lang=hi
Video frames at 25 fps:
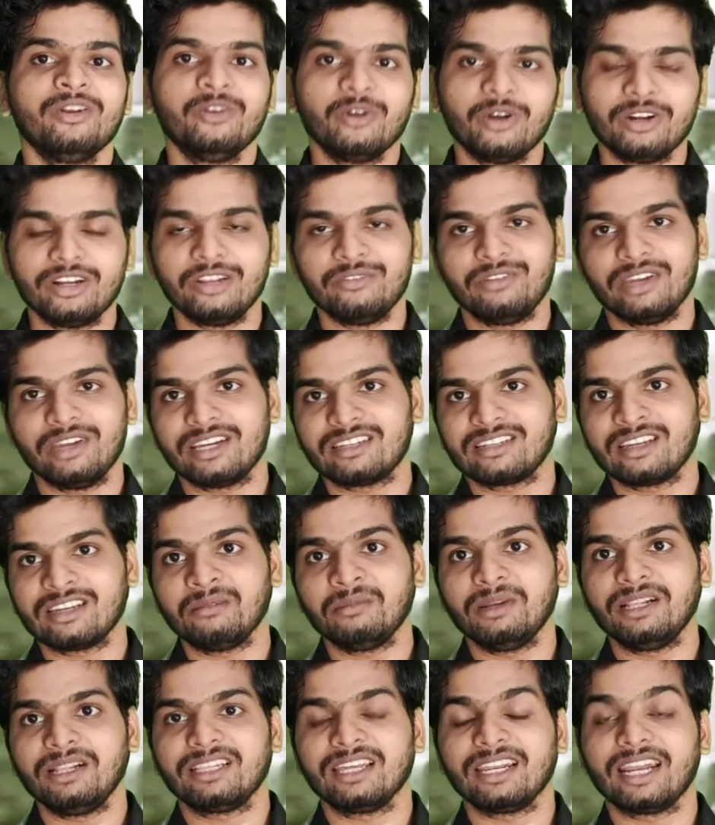
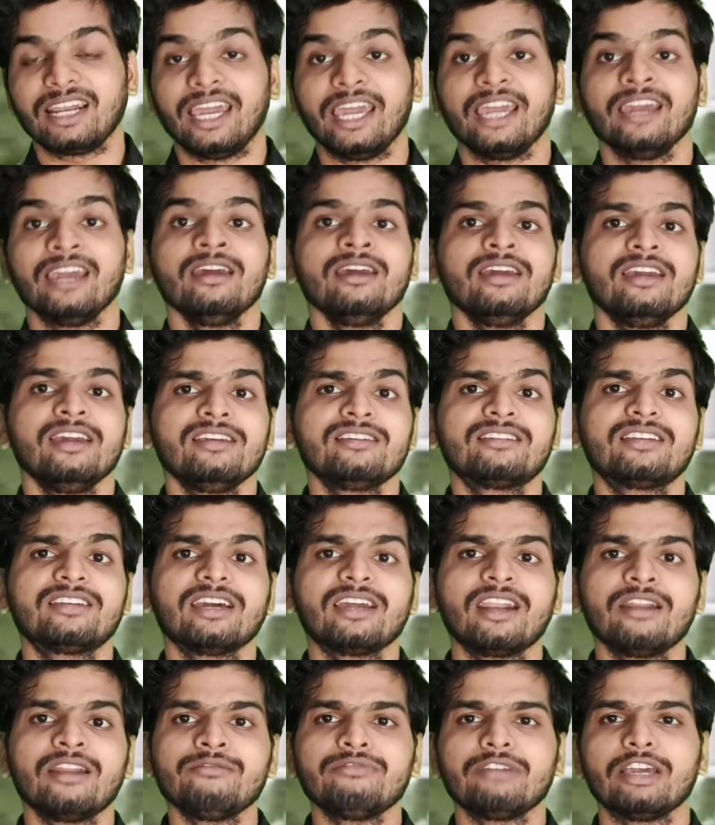नोटिफिकेशन मिलती रहे है
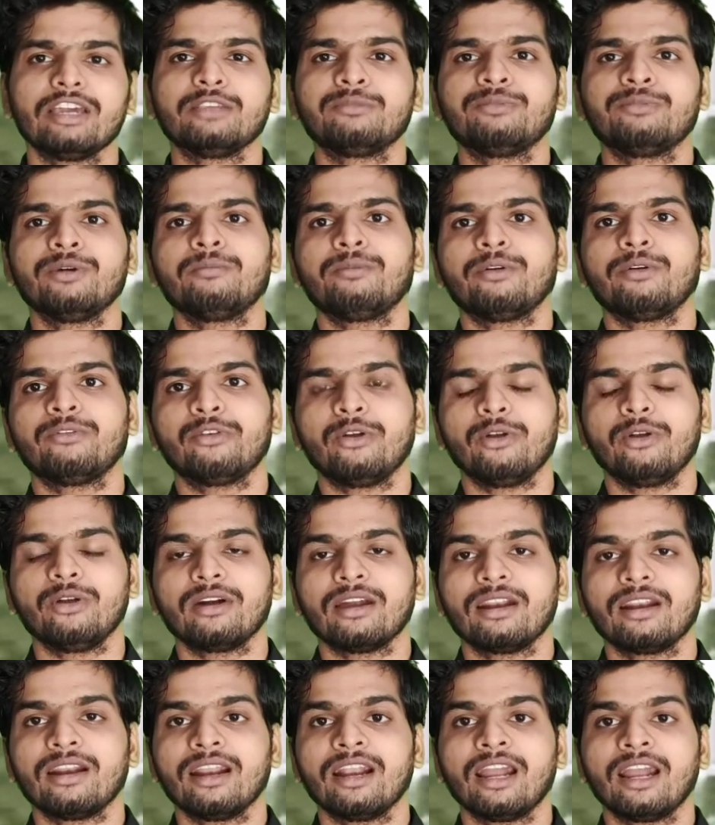इंस्टाग्राम फेसबुक पर फॉलो
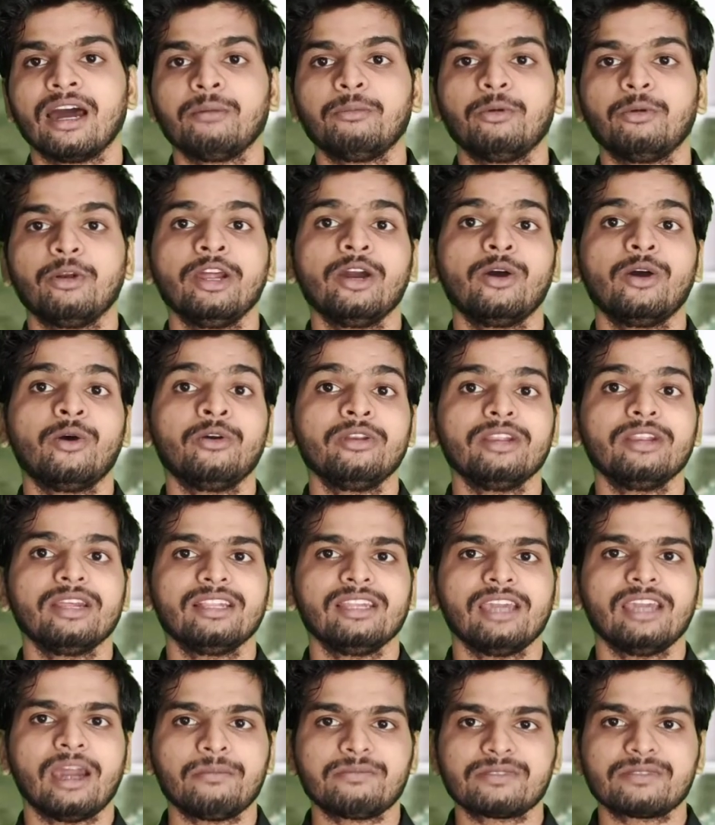करना ना भूलें और
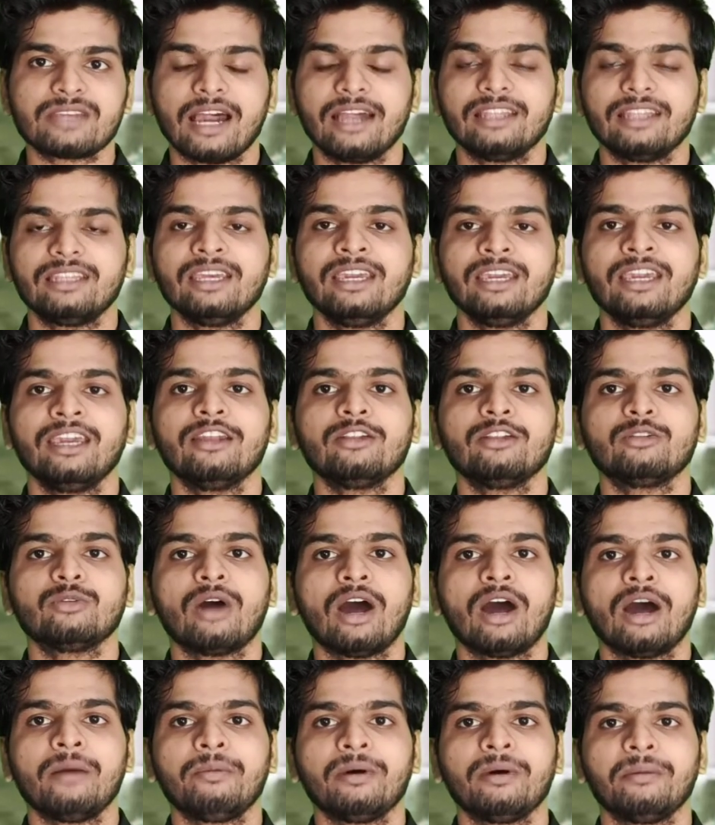यदि आप चाहते हैं तो
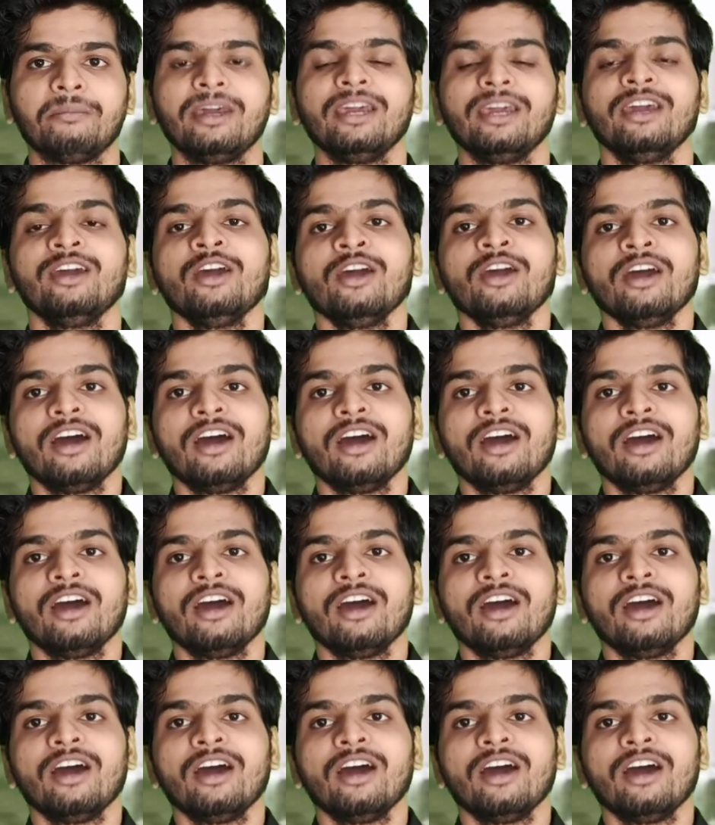आप हमें